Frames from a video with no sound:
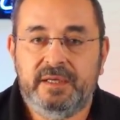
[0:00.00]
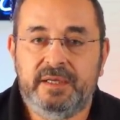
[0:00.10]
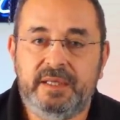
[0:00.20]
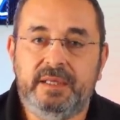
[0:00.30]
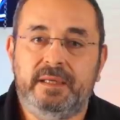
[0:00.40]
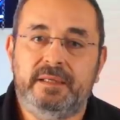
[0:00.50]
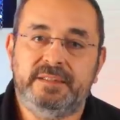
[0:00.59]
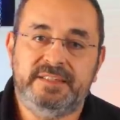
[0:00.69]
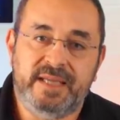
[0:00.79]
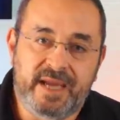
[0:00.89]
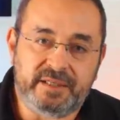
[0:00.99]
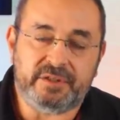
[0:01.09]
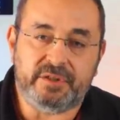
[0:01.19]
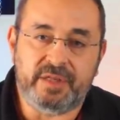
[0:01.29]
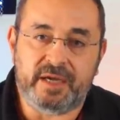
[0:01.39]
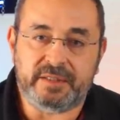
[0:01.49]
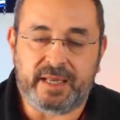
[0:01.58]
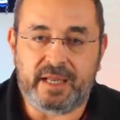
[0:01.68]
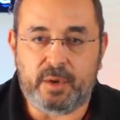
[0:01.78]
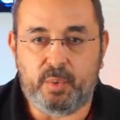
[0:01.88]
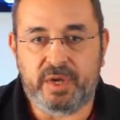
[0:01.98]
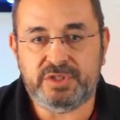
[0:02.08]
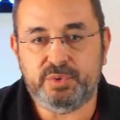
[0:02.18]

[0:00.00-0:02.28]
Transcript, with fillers: لزيادة الضغط على قوات